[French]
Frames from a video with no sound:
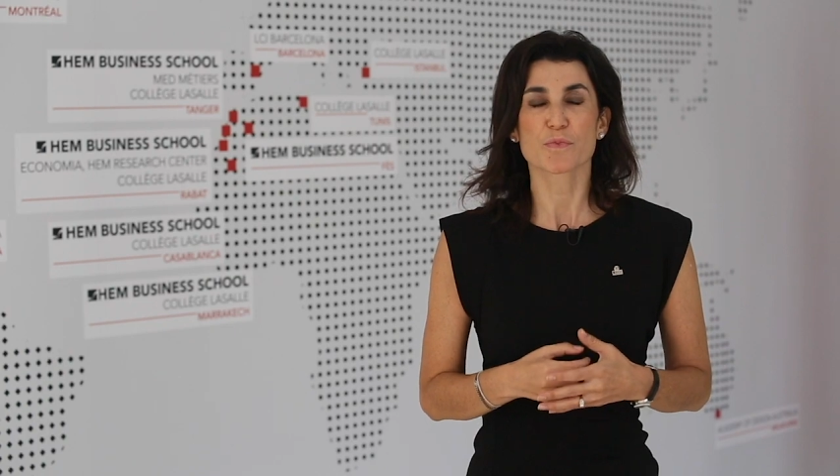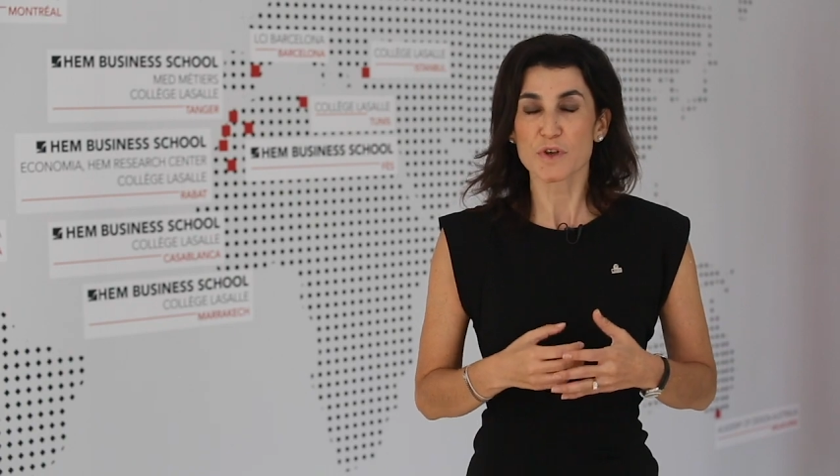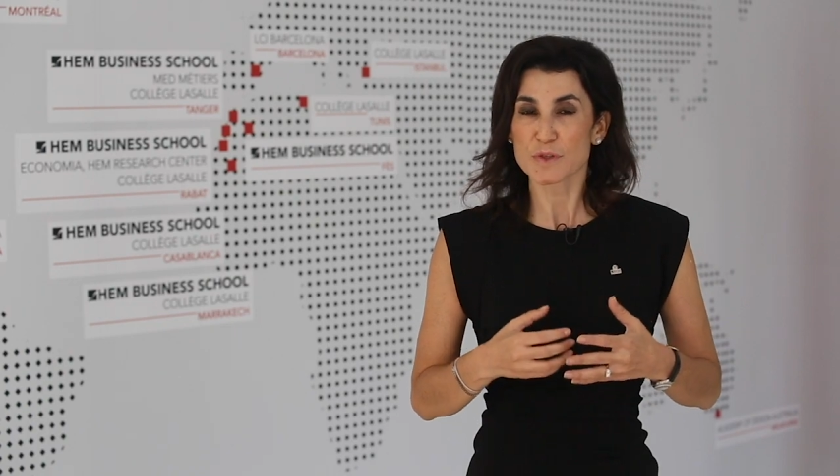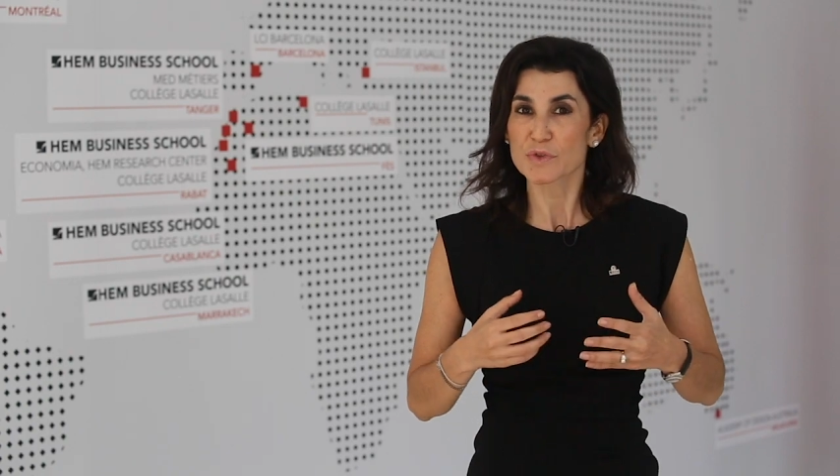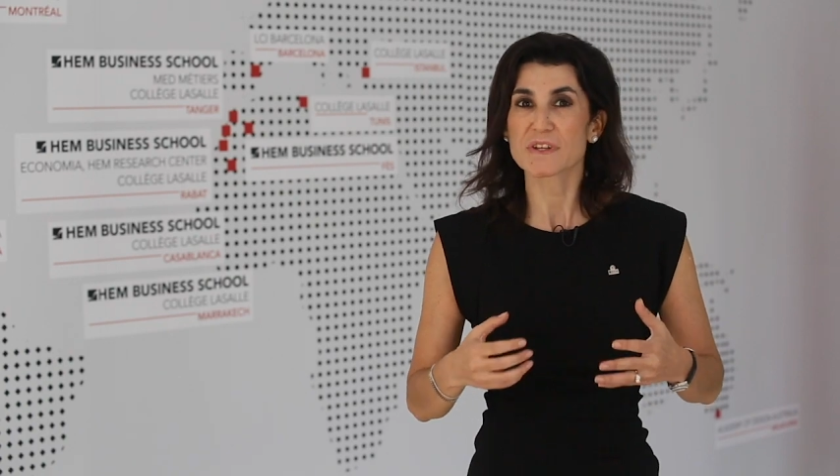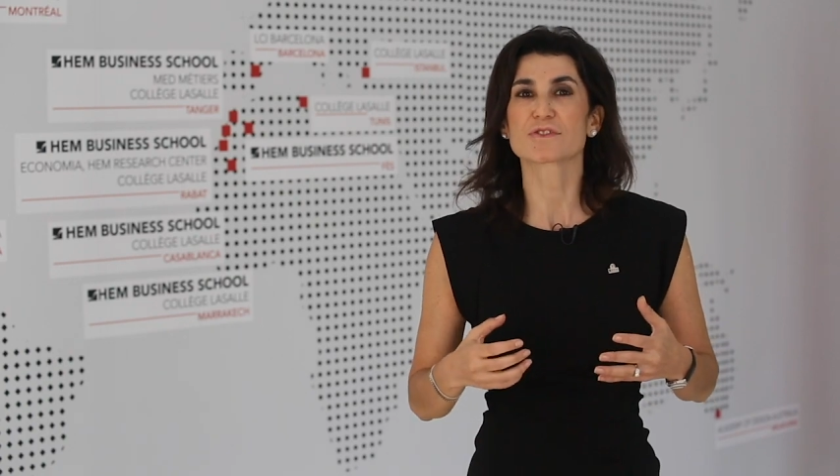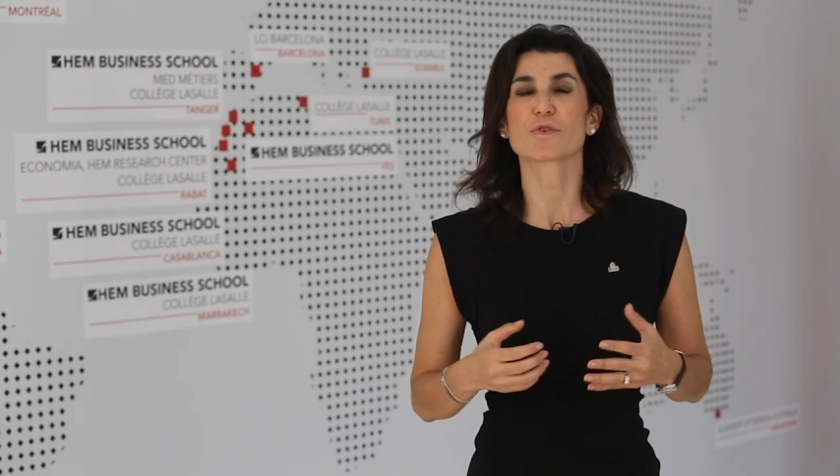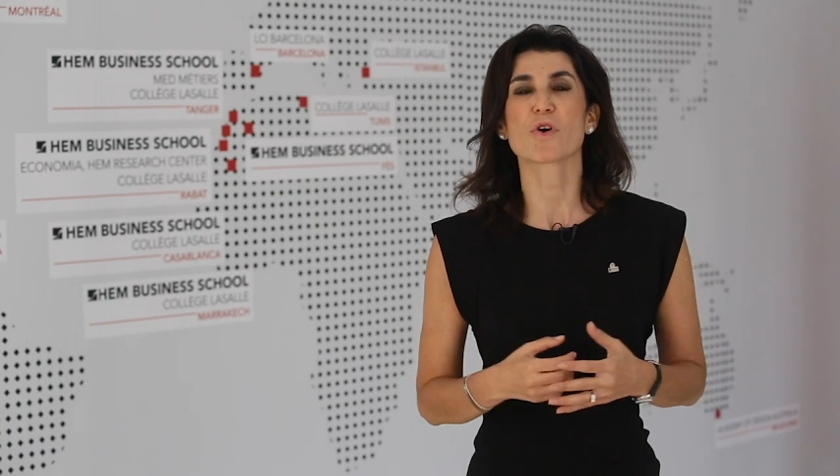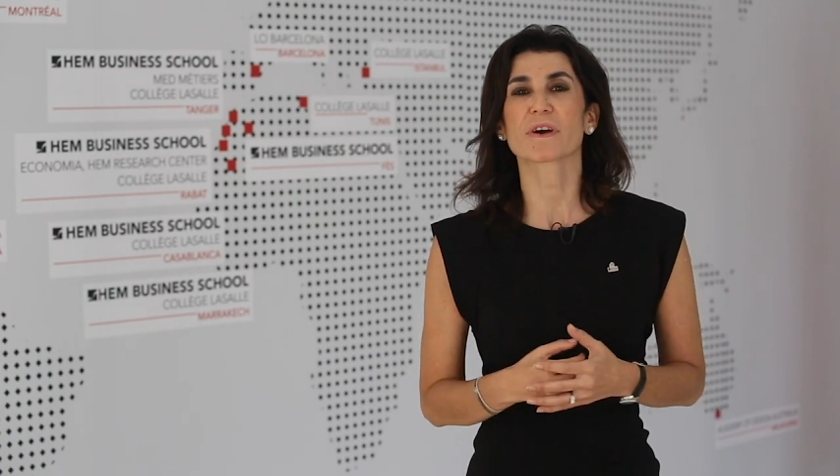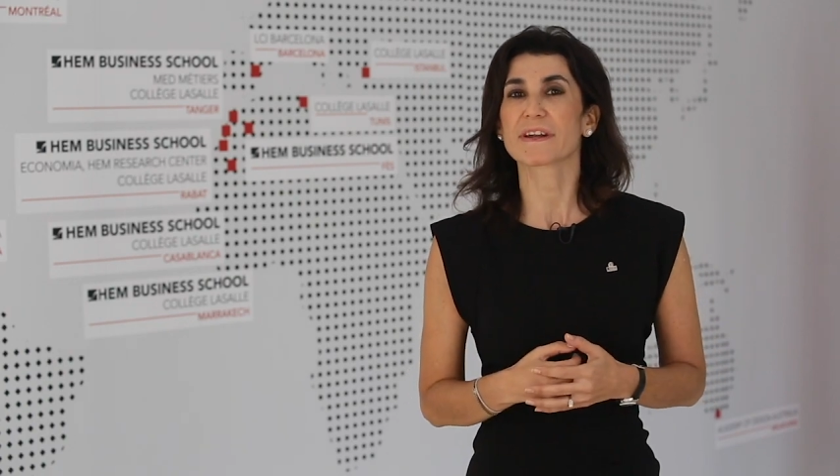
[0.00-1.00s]
Je pense
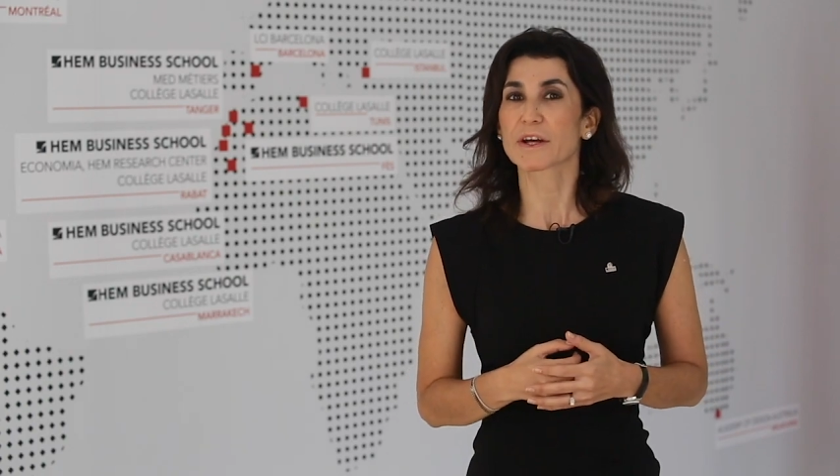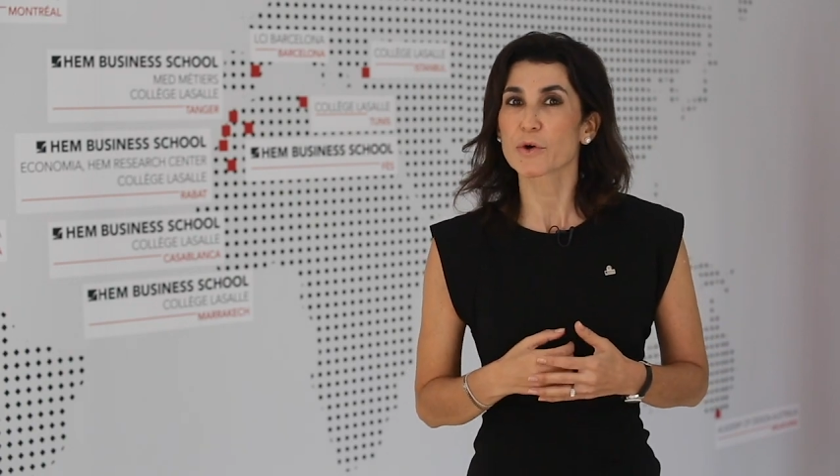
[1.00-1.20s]
modestement qu'elle est